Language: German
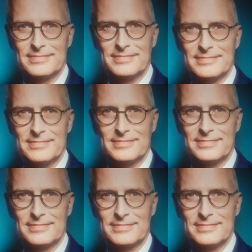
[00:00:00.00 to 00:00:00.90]
aber
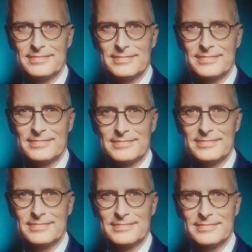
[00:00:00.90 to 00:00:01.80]
wir müssen
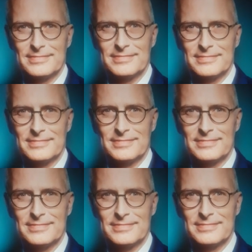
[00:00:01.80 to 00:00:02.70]
uns endlich mal klar werden,